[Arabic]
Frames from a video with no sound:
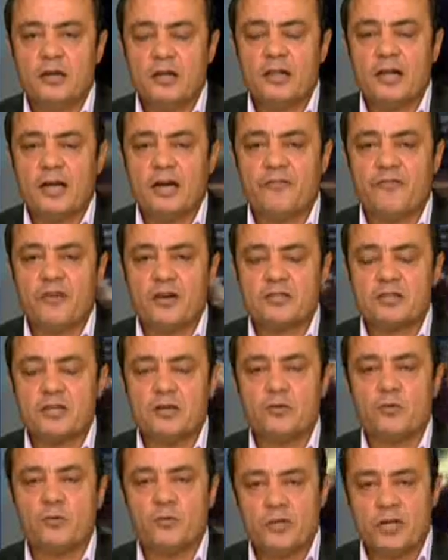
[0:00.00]
نطلع
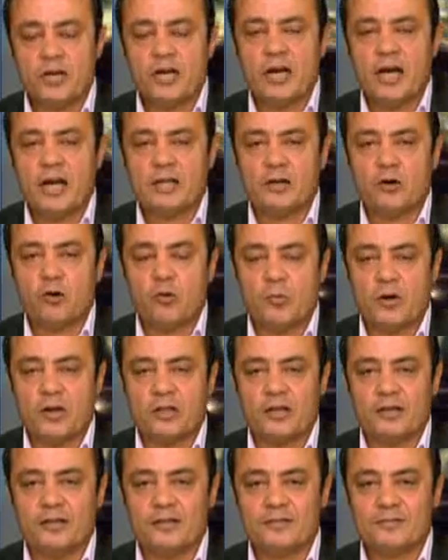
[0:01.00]
نفاصل ونرجع لحضراتكم
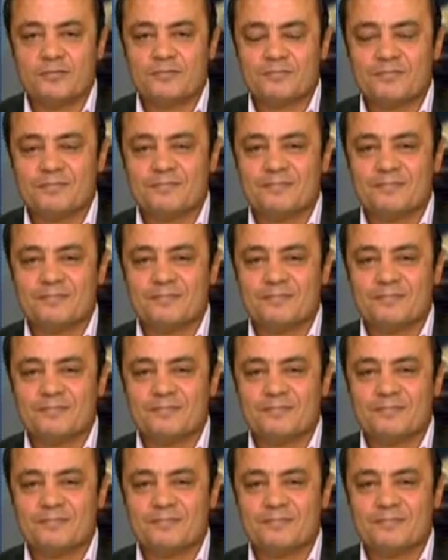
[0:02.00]
مره ثانيه